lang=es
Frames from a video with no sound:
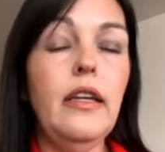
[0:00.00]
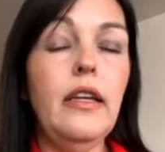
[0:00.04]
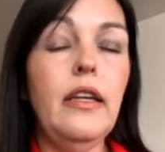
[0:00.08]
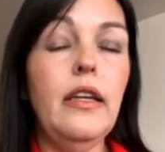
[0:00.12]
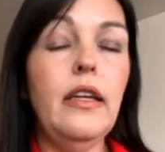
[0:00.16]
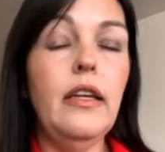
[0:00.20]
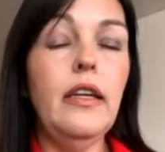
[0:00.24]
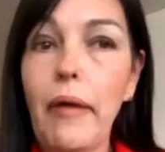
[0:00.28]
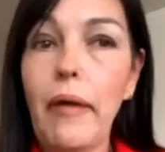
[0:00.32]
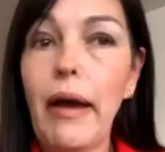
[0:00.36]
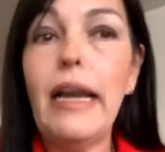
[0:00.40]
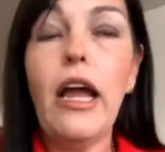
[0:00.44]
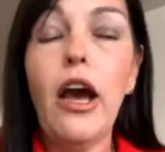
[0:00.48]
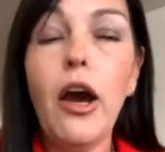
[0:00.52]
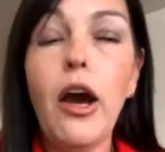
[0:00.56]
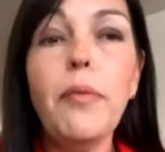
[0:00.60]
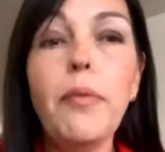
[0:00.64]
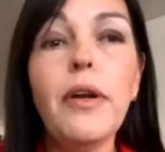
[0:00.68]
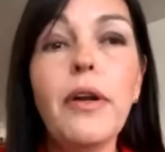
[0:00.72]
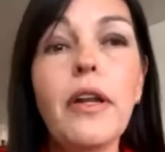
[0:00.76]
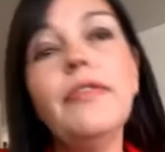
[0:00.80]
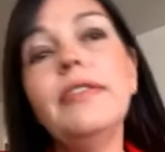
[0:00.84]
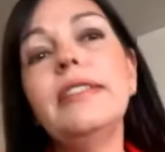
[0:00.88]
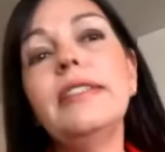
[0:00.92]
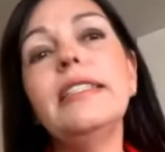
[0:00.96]
avalado
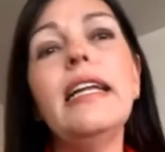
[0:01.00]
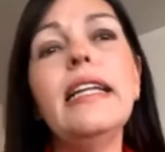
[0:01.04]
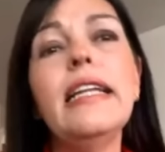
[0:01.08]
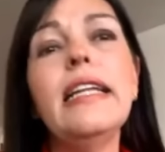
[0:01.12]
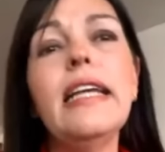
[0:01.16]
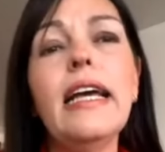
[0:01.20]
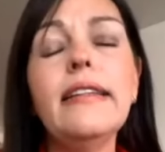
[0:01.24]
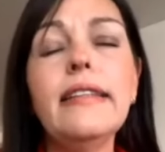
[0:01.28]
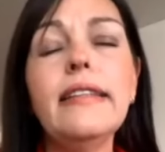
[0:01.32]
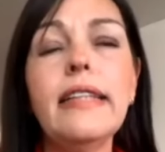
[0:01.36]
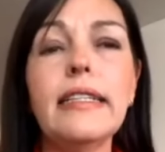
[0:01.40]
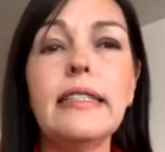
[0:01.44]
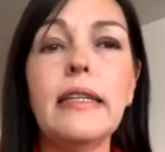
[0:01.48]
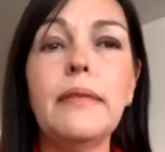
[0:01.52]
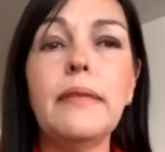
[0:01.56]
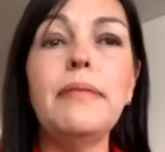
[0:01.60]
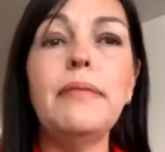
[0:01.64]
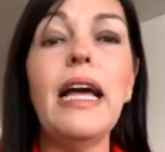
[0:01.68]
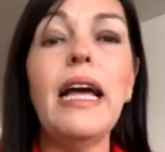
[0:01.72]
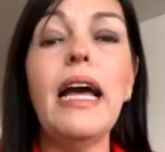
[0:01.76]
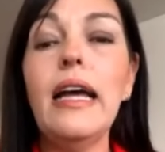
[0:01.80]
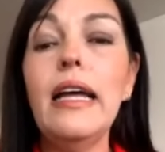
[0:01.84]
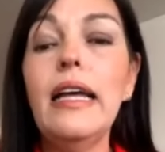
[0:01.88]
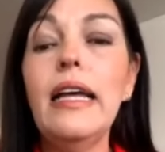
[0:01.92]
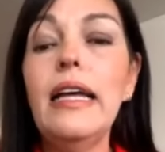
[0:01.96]
por la fiscalía
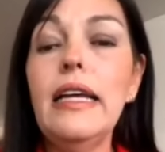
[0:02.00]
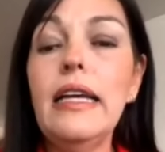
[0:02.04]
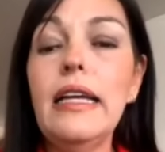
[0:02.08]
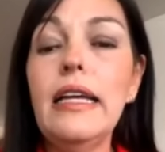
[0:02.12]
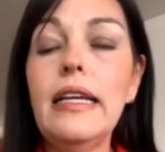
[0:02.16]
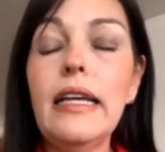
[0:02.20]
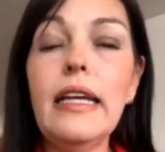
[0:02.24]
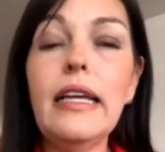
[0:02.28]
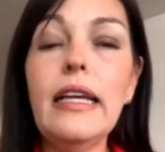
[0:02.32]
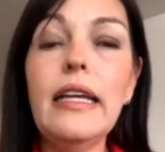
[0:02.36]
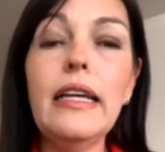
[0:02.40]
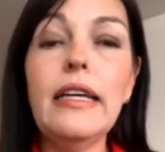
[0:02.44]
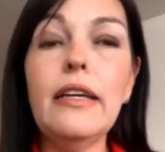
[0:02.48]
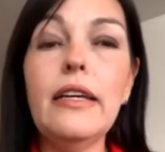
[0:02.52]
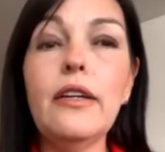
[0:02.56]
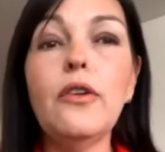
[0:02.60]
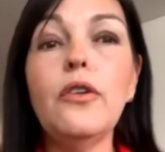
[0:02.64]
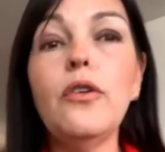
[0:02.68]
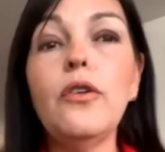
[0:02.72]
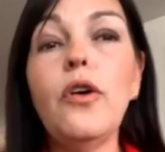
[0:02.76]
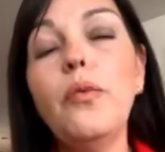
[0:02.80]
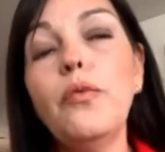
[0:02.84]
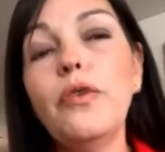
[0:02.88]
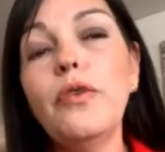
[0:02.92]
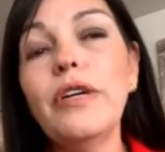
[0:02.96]
intercepta eh,
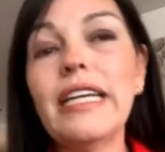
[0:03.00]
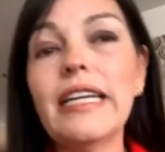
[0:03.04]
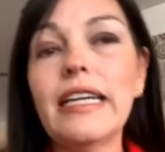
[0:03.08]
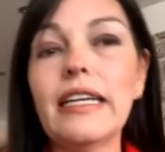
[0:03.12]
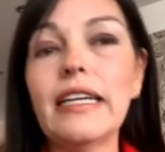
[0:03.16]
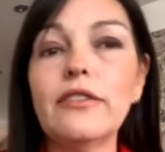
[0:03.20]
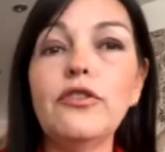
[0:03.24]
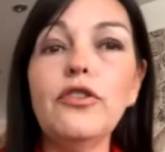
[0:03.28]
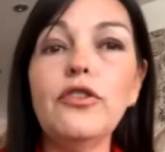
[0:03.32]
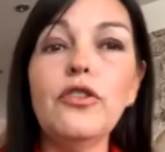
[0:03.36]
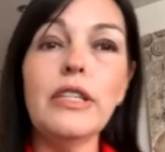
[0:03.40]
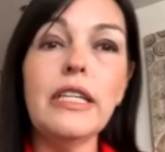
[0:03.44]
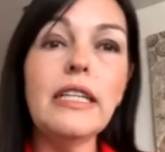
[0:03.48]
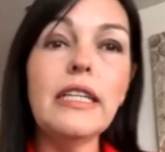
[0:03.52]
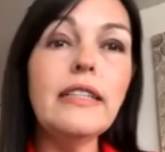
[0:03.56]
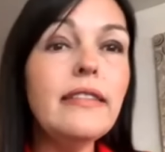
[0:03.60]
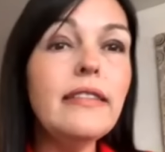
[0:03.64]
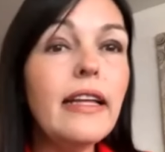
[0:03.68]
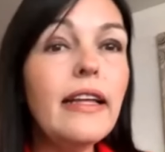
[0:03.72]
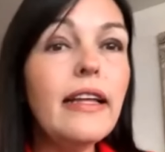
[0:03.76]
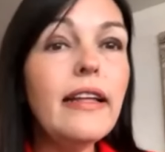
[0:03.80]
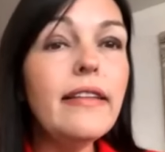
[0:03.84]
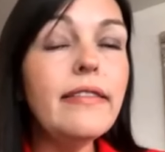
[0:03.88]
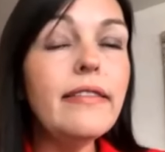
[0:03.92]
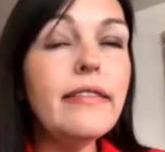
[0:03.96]
comunicaciones
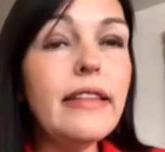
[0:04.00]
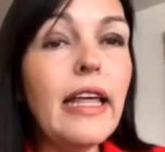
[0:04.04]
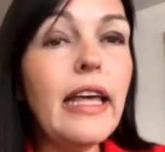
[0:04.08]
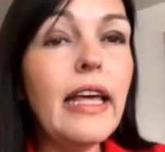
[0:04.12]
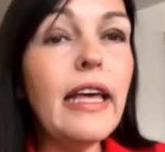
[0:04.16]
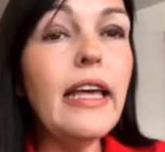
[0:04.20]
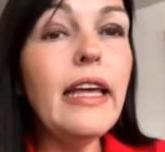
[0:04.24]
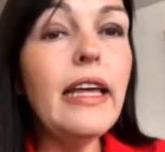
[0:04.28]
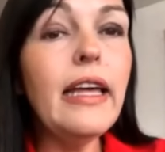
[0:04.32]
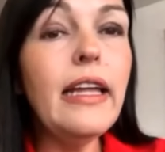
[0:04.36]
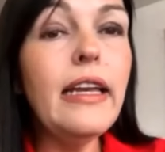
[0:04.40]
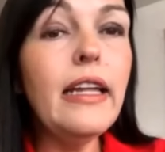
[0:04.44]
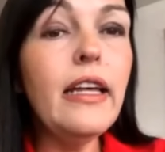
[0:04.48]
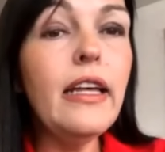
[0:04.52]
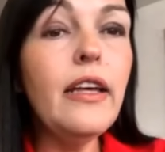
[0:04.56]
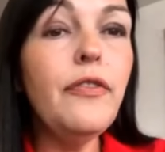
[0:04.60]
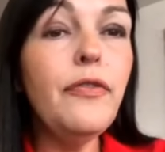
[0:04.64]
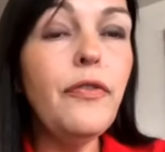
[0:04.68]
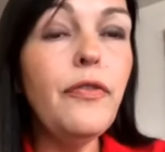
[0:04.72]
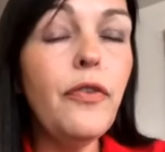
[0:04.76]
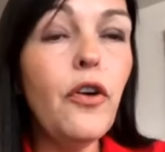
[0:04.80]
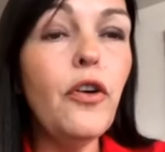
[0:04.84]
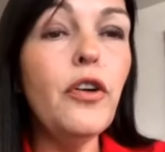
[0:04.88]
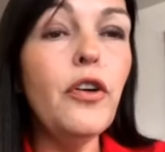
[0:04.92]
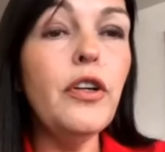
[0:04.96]

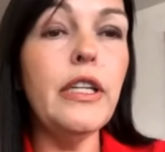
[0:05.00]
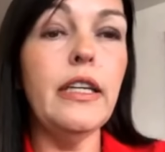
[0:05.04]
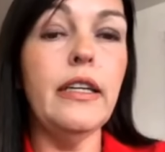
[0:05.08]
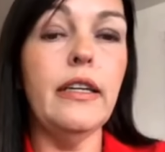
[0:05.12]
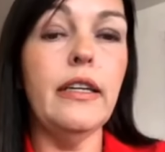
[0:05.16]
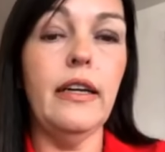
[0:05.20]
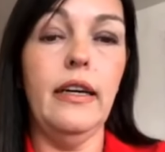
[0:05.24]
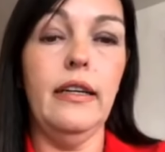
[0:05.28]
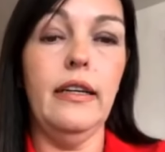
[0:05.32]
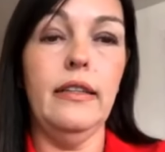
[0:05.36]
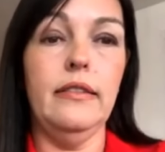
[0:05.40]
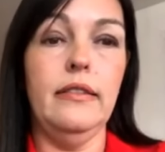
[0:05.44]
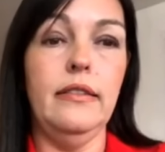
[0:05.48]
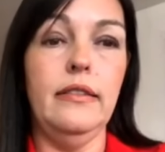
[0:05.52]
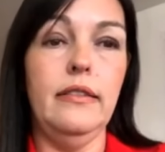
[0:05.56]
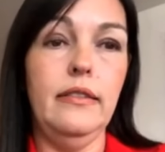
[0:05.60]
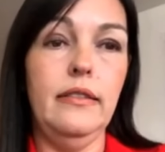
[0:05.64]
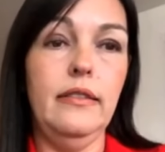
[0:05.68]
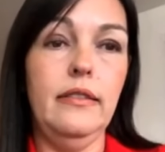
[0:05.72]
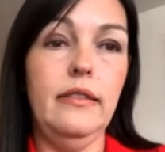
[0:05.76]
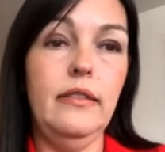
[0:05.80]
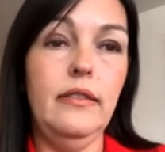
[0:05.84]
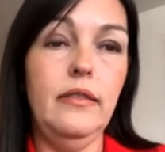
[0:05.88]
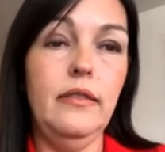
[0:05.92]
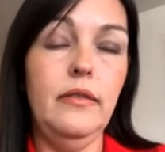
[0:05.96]
telefónicas.
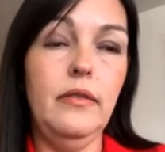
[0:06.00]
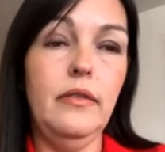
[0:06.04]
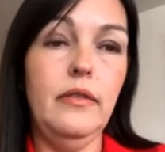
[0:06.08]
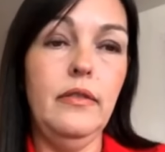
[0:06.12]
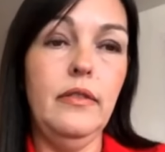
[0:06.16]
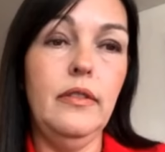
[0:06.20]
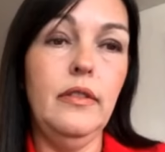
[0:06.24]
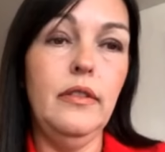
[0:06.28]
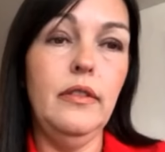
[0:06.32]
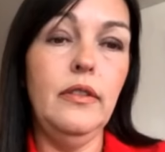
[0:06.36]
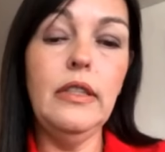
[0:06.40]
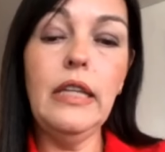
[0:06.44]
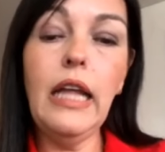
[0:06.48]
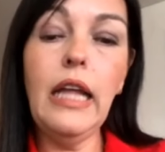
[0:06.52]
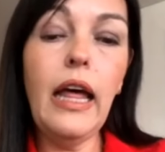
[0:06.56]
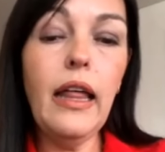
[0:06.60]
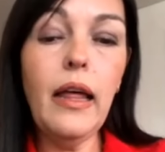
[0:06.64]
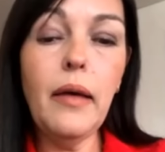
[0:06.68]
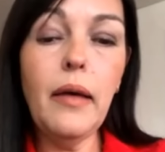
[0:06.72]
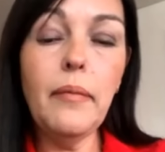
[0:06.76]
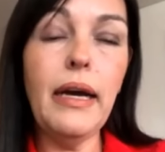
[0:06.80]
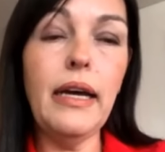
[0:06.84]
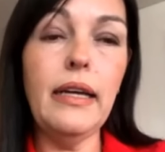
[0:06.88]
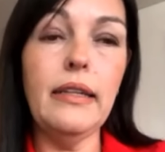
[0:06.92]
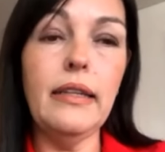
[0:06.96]

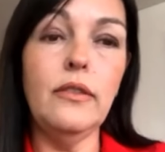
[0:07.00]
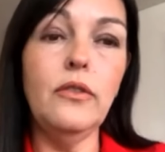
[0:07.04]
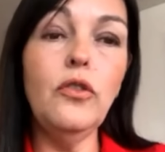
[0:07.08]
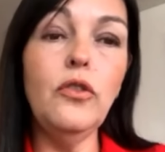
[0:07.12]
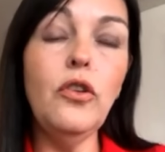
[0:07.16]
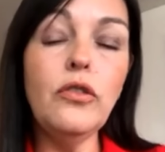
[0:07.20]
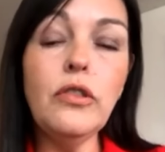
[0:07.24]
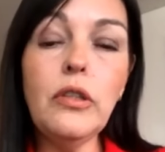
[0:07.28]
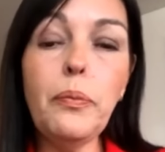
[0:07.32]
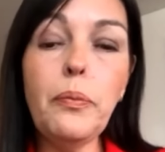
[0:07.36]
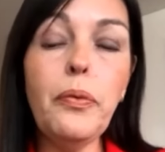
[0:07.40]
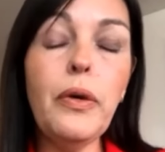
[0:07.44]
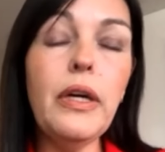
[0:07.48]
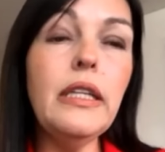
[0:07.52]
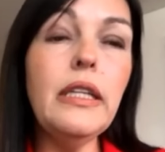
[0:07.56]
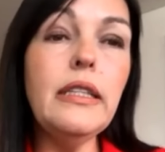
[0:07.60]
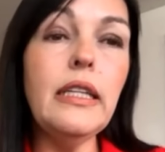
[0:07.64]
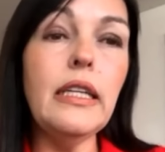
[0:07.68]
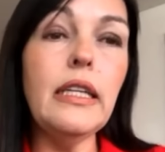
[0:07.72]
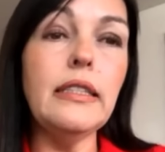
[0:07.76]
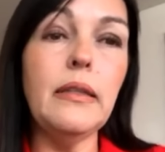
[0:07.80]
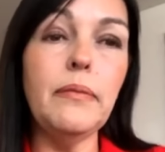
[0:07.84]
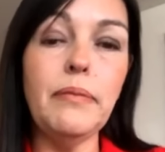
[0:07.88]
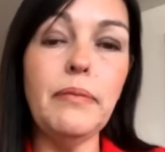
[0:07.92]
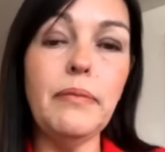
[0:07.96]
Nada más, no se puede
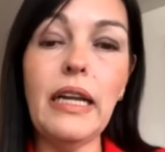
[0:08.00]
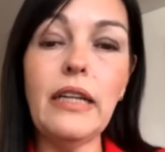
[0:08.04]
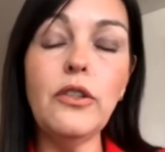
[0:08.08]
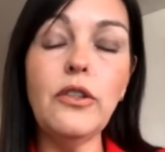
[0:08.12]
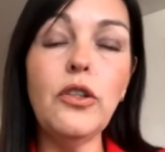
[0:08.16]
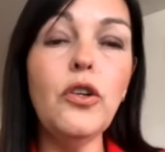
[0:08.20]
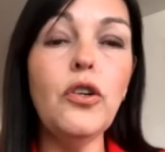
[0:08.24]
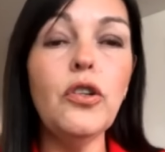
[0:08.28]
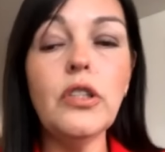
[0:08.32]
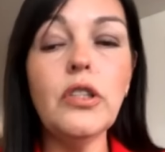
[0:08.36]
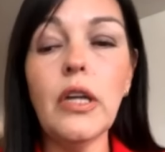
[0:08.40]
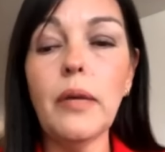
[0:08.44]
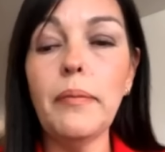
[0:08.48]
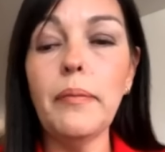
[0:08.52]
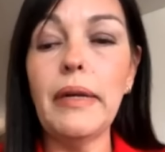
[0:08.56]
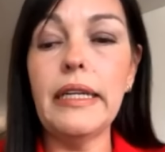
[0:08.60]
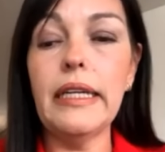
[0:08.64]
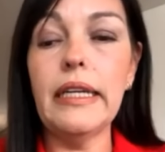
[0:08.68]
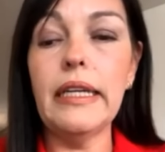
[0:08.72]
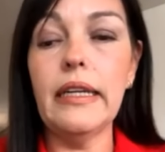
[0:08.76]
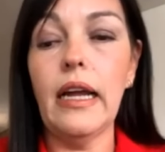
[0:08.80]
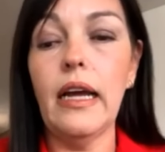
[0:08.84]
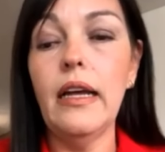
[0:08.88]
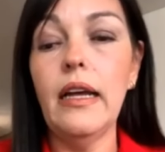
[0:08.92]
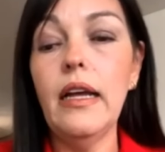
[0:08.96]
interceptar de otra
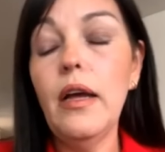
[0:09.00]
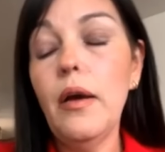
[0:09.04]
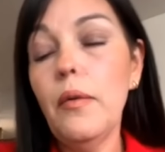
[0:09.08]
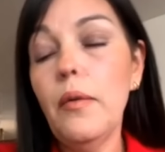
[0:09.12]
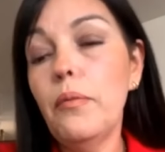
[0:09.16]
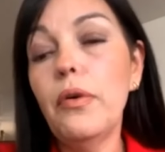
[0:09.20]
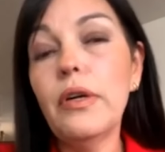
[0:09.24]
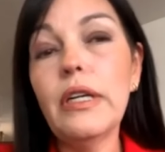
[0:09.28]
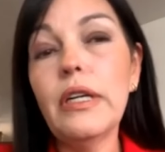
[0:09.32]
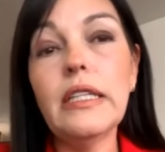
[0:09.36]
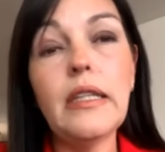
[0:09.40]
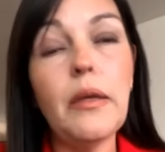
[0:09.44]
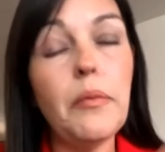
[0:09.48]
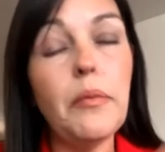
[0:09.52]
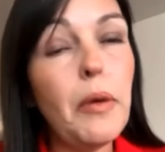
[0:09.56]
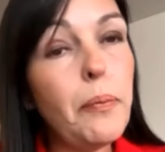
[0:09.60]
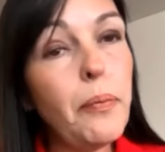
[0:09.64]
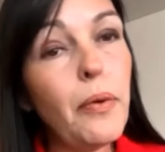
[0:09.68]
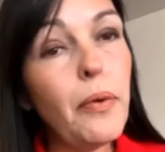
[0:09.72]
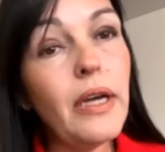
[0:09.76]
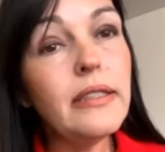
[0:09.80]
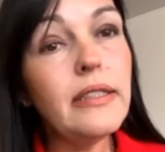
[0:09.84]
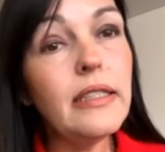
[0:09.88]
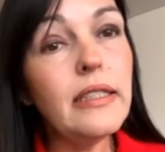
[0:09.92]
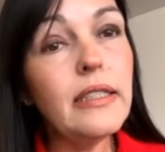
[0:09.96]
manera, porque también
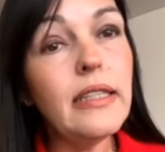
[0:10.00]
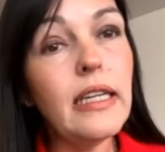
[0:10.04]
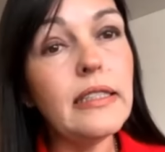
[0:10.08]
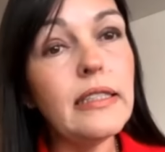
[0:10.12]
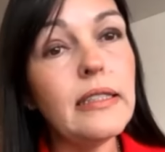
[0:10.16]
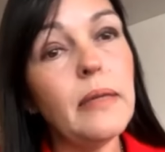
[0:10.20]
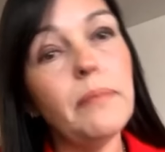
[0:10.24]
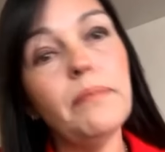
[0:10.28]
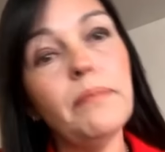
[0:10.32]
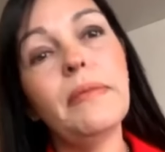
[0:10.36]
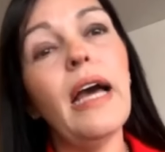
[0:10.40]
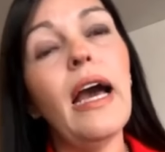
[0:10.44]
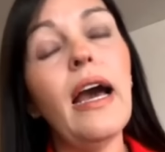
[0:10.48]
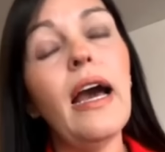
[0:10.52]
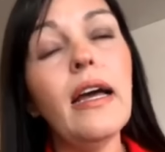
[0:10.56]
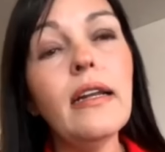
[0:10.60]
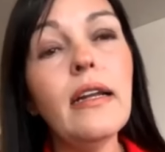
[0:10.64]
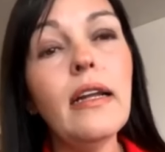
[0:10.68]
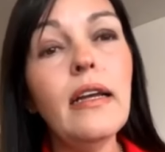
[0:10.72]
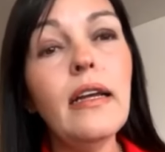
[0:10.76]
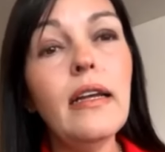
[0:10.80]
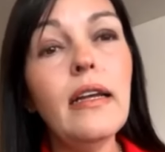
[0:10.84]
puedes interceptar